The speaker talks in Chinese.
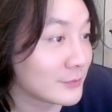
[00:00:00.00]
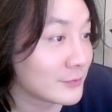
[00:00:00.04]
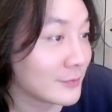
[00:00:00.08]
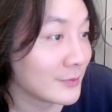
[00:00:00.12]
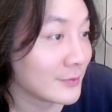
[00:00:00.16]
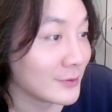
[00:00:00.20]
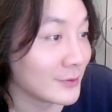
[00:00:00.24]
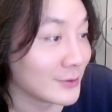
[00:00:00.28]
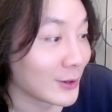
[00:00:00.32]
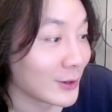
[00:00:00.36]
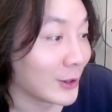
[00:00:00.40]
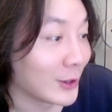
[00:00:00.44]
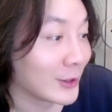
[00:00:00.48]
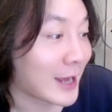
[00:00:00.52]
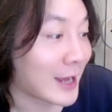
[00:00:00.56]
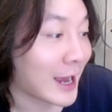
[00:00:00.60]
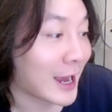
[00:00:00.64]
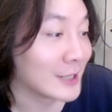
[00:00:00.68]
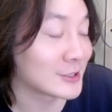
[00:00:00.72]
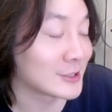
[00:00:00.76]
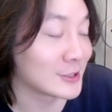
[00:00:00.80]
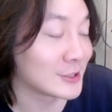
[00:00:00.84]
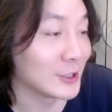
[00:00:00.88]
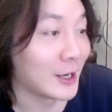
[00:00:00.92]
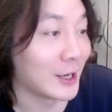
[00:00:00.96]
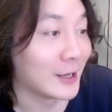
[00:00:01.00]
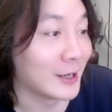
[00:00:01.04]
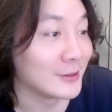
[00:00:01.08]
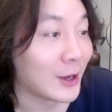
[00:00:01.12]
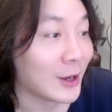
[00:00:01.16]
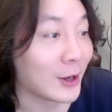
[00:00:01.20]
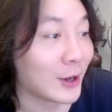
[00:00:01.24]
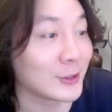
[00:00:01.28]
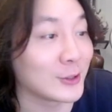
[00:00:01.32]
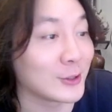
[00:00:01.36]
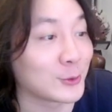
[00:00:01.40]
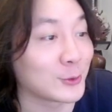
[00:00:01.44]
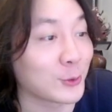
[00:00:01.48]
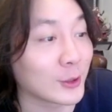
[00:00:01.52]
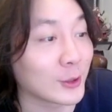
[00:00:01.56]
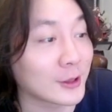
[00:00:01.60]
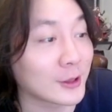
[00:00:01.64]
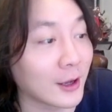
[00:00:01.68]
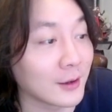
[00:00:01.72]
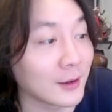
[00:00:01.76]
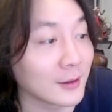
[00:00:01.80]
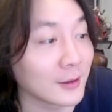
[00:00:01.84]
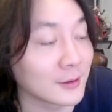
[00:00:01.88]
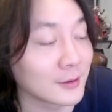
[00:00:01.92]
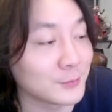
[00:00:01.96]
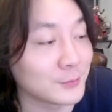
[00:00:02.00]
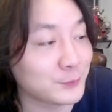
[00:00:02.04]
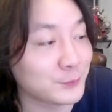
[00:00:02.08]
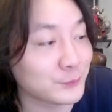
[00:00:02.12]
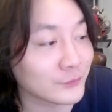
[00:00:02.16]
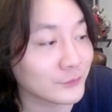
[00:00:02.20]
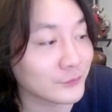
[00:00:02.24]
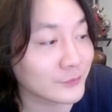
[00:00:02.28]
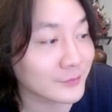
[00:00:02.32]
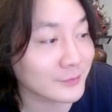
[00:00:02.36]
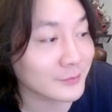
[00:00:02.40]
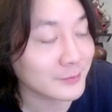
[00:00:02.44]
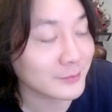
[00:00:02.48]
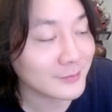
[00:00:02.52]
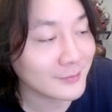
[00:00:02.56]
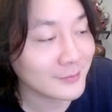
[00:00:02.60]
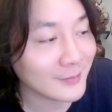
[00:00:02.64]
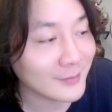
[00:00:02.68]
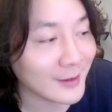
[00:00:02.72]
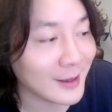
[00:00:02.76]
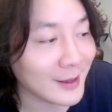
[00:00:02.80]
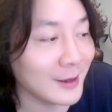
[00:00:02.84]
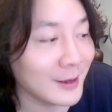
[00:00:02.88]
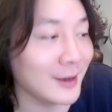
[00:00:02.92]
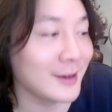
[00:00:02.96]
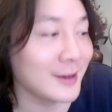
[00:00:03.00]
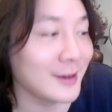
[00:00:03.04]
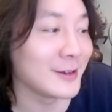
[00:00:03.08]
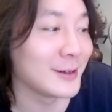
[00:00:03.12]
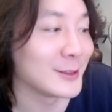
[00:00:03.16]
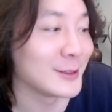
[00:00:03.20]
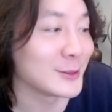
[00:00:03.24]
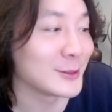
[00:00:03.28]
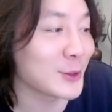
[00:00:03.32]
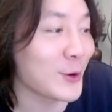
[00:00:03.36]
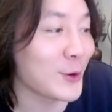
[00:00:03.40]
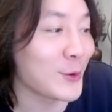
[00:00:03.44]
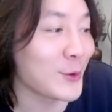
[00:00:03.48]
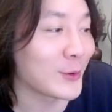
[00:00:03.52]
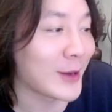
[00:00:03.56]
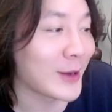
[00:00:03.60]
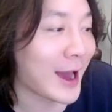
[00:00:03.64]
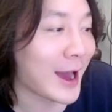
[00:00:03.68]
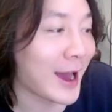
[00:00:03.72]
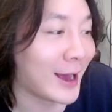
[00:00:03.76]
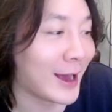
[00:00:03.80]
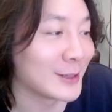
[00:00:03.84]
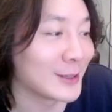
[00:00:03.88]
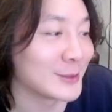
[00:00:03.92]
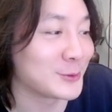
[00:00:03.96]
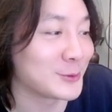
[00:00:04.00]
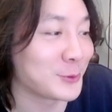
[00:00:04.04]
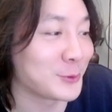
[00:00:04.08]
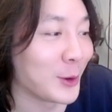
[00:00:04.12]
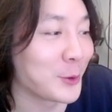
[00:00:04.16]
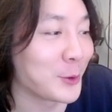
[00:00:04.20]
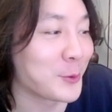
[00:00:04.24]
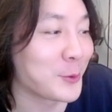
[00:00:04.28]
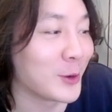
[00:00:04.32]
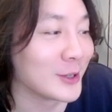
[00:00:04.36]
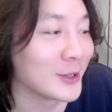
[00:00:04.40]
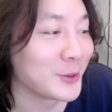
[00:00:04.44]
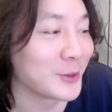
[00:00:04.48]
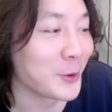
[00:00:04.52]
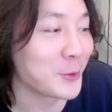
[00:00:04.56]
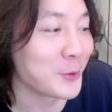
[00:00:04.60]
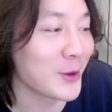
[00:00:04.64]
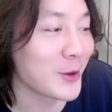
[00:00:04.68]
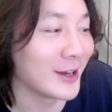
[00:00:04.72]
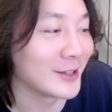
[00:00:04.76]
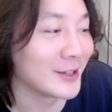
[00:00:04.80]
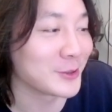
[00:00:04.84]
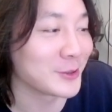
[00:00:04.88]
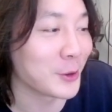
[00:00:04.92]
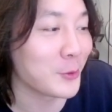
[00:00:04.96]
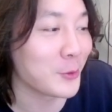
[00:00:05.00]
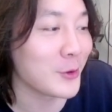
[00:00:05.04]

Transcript: 然后就开始了。然后你说到。逗呢，怼得过九月，九月